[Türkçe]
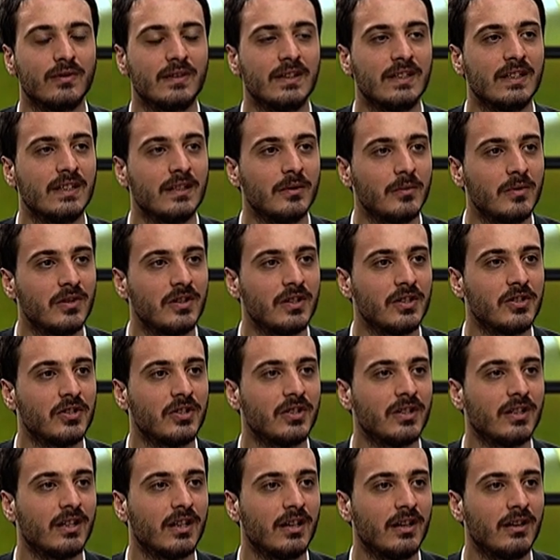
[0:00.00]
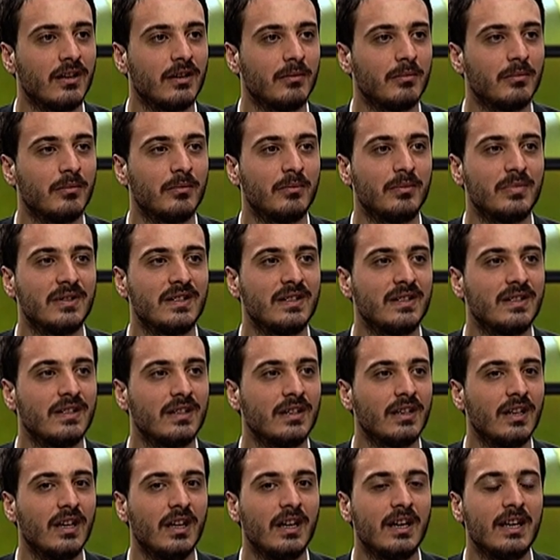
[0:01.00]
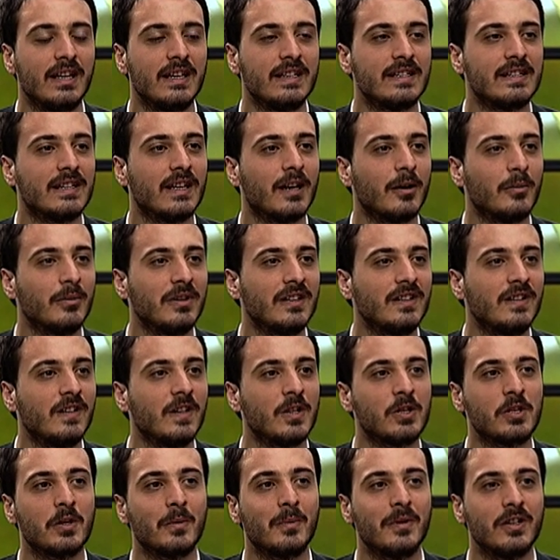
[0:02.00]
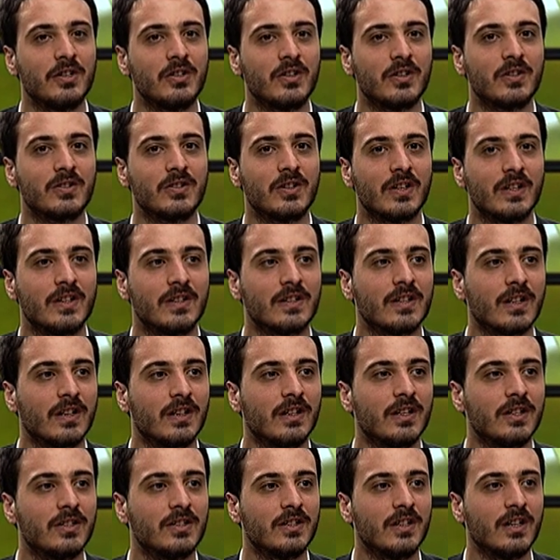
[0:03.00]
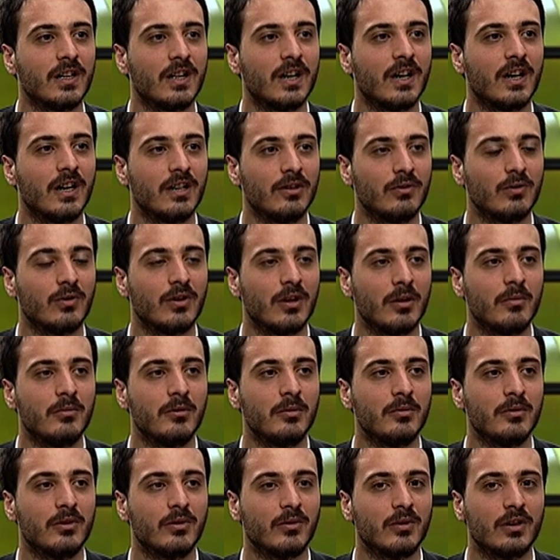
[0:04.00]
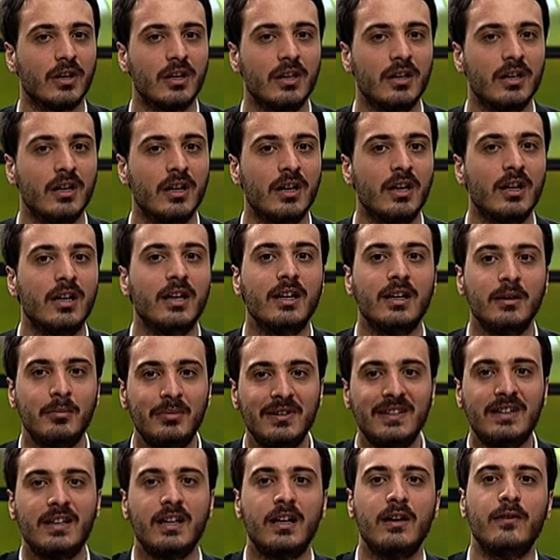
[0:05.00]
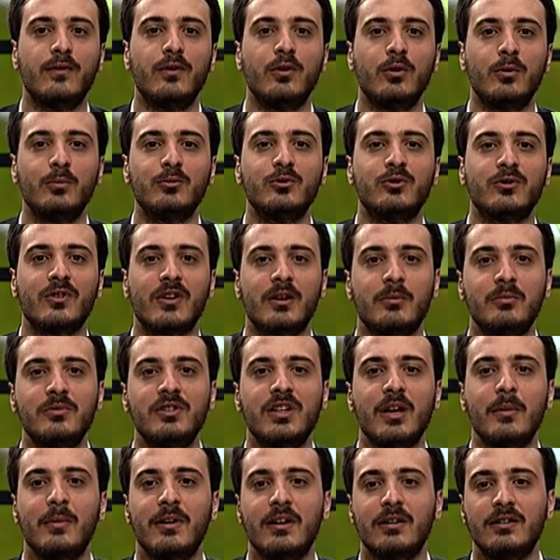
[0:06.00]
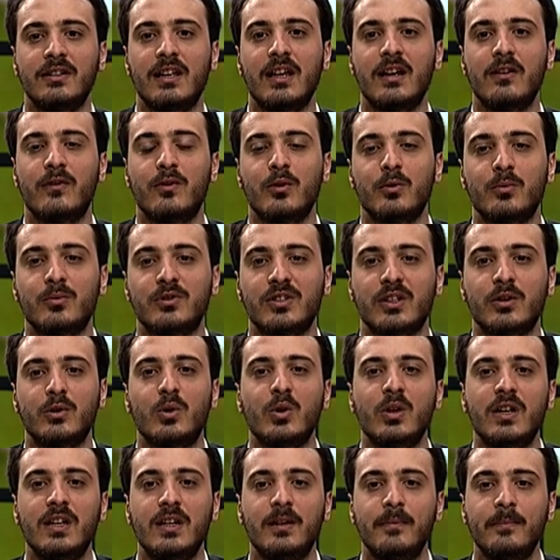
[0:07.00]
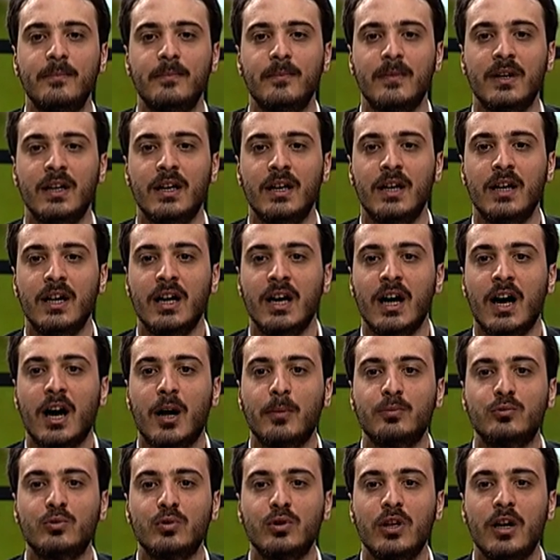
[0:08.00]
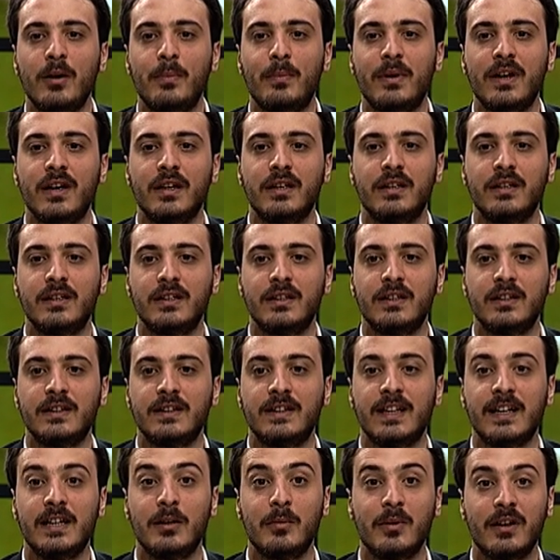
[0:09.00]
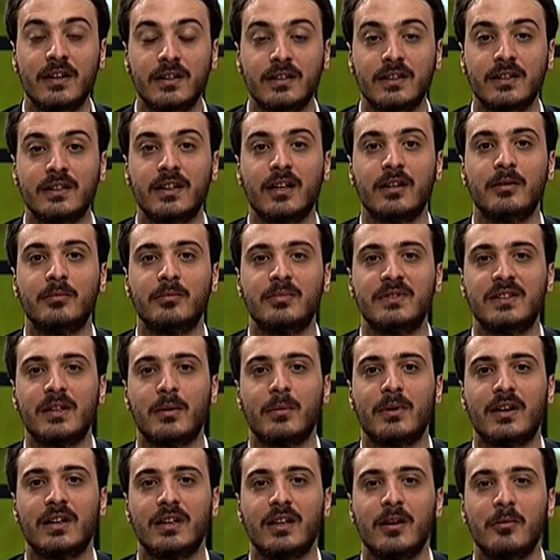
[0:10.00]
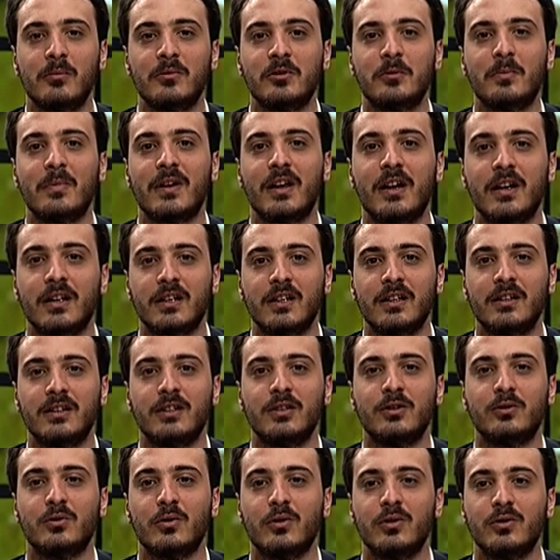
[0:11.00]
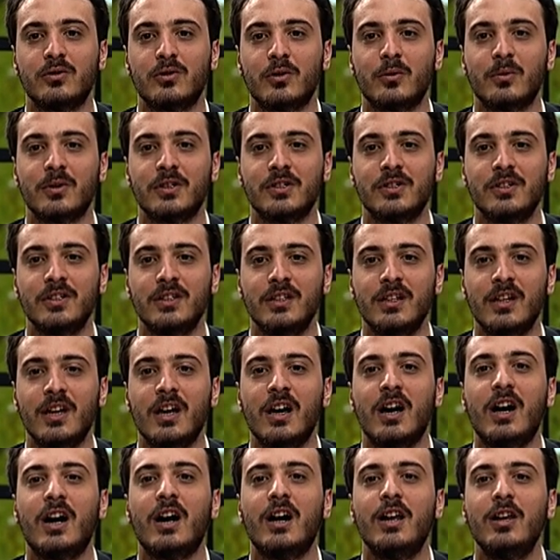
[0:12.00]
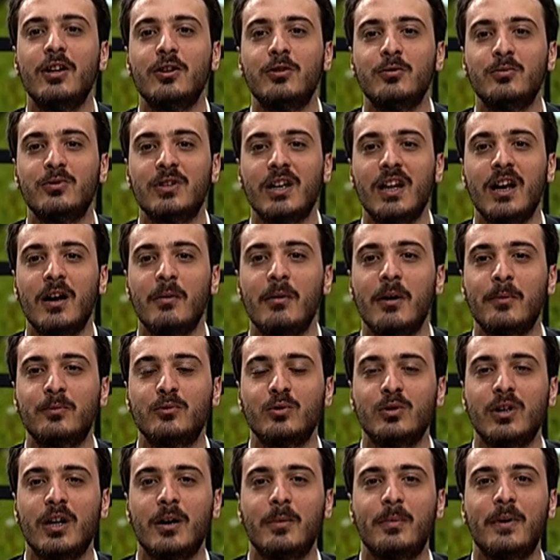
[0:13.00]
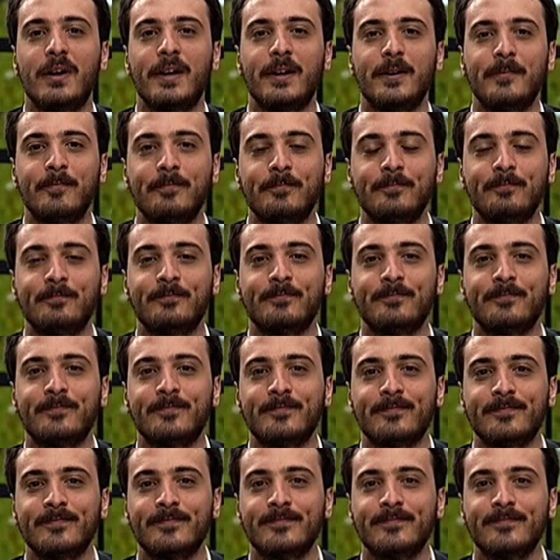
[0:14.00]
dinimiz içinde biz İslamiyet'i yaşamaya çalışan insanlar için de gayet önemli bir olay. Evet. Ee, bir telefonumuz varmış hemen telefonumuza dönelim. Abdullah Bey, Danimarka'dan bize bağlanmış merak ettiği. Selamünaleyküm. aleyküm. selam Abdullah Bey. Rahmetullah.